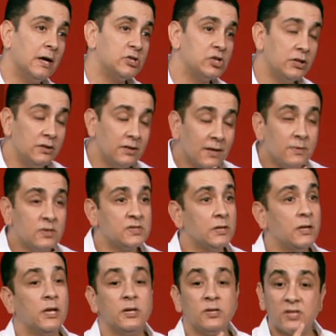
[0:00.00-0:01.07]
صح؟ عشان النبي
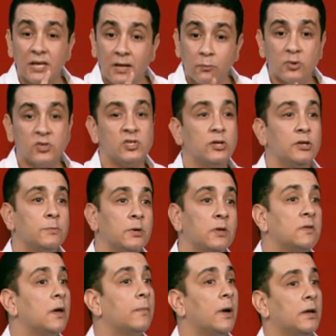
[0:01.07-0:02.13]
صلى الله عليه وسلم بكش.
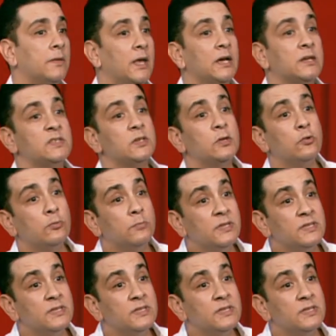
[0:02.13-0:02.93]
طبعا اكثروا